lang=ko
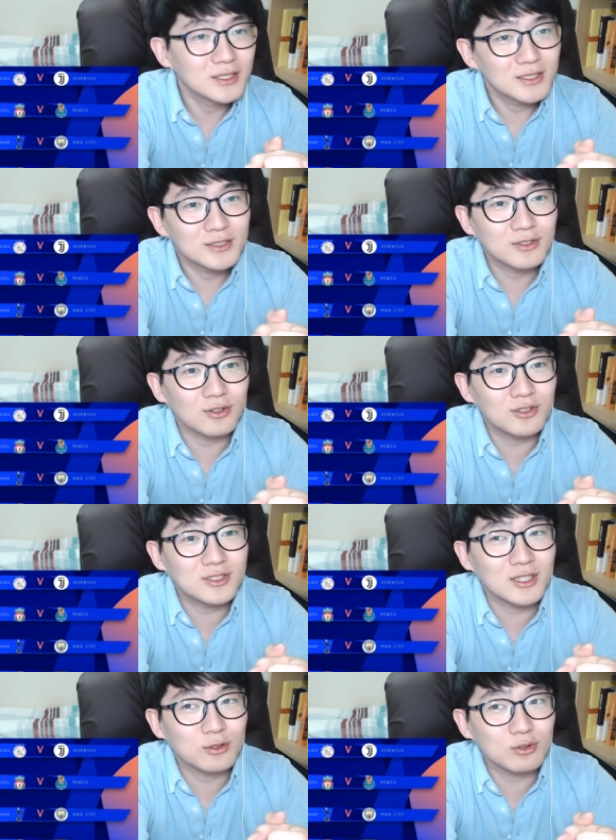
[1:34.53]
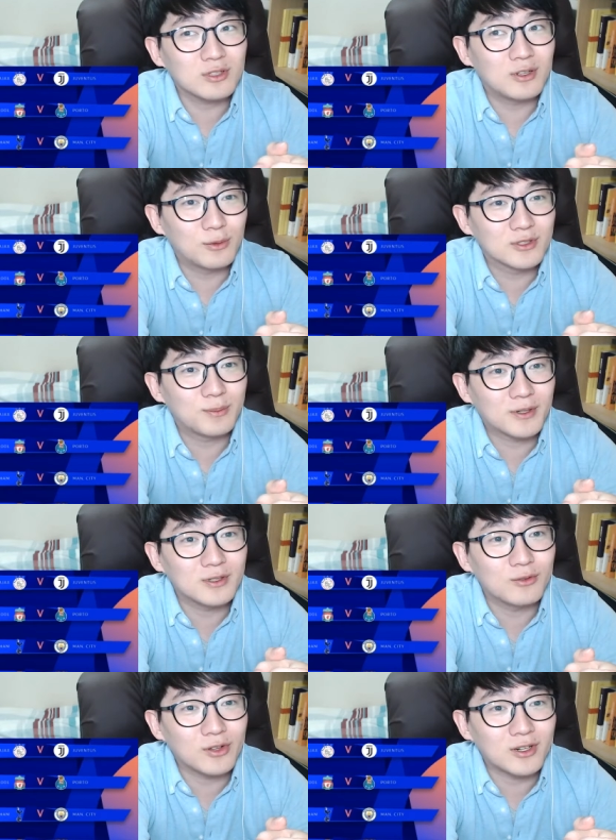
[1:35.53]
저는 이제 토트넘 호스퍼를
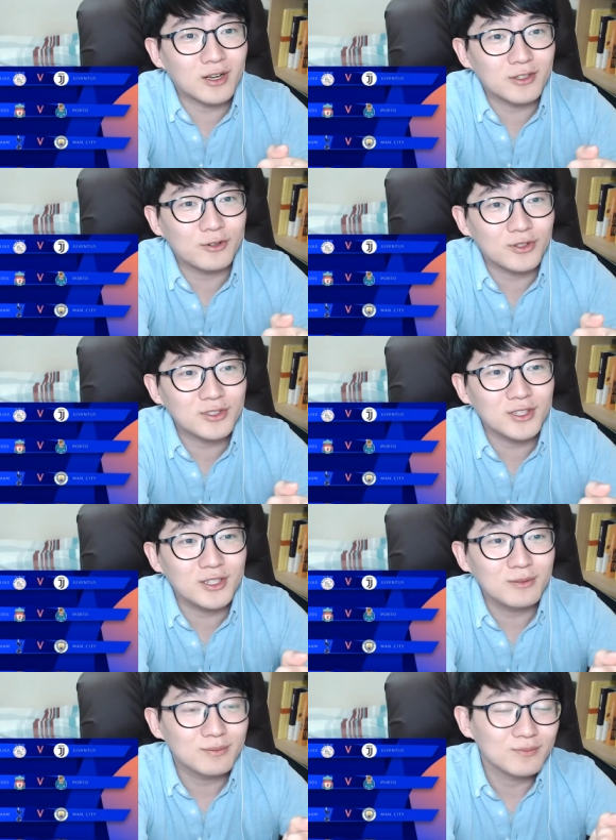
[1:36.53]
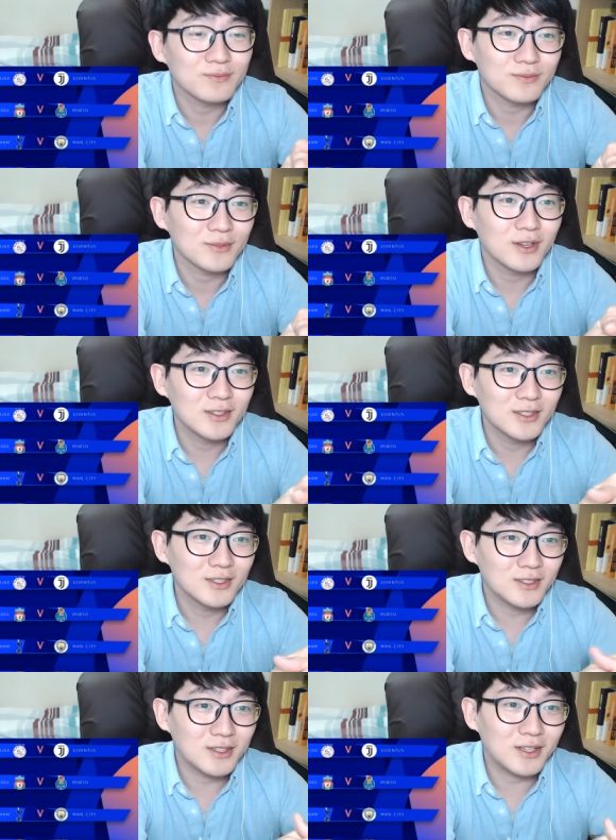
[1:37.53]
응원을 하기로 했으니
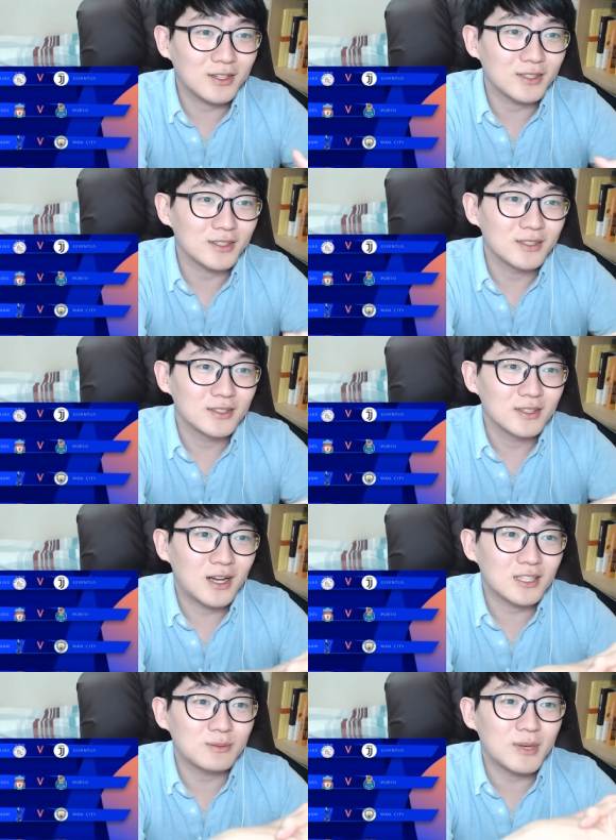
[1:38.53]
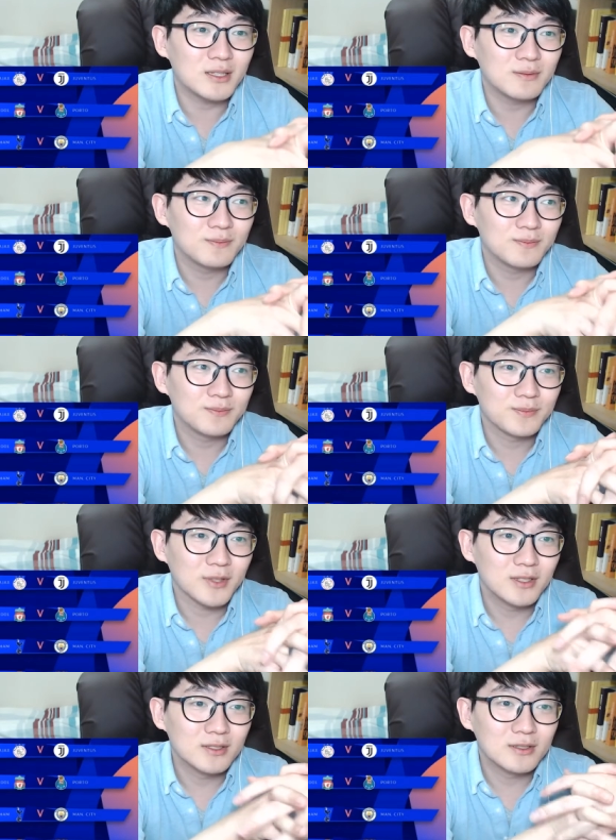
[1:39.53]
네 하지만
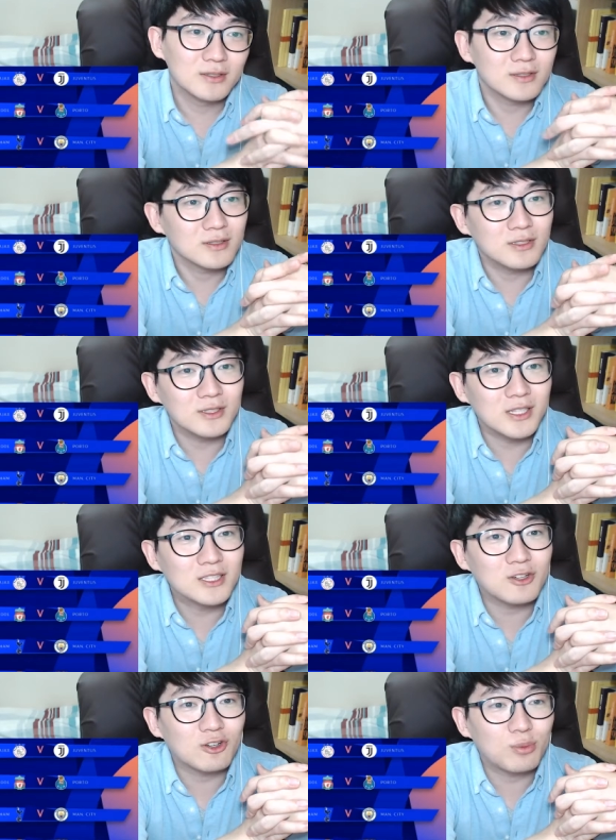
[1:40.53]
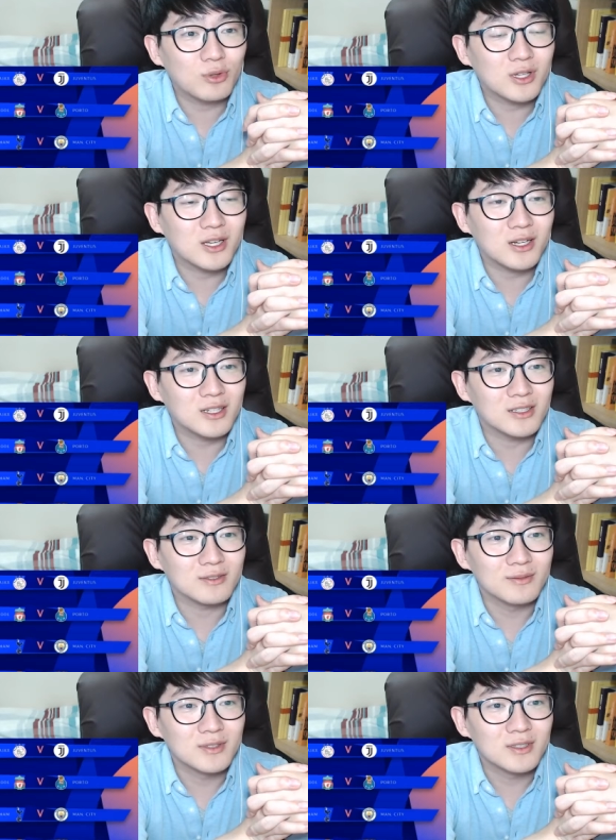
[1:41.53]
그 일정을 보니까
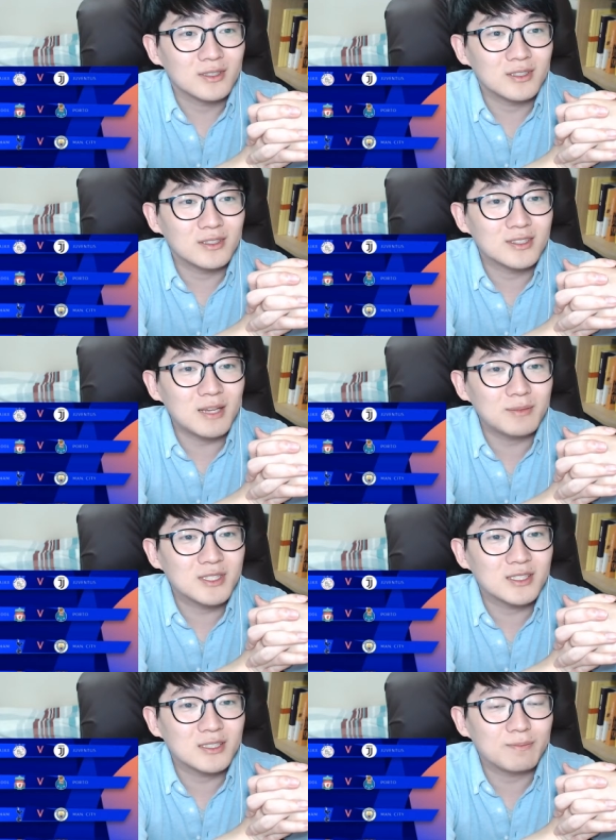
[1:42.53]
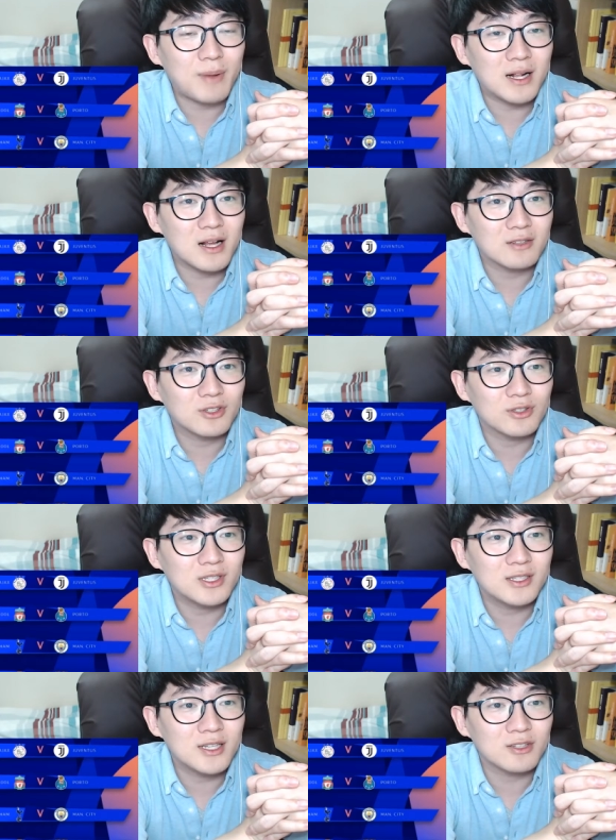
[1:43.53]
그 챔스
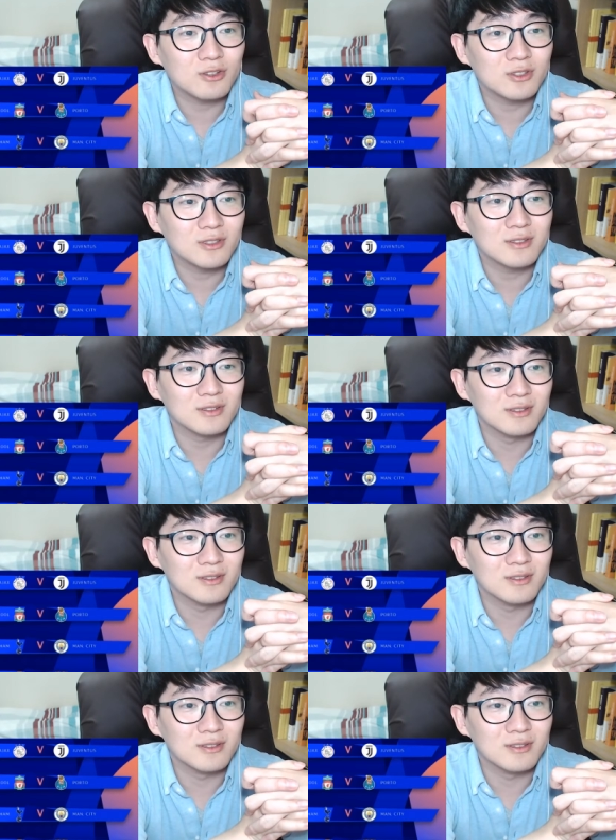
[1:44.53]
8강전 1차전은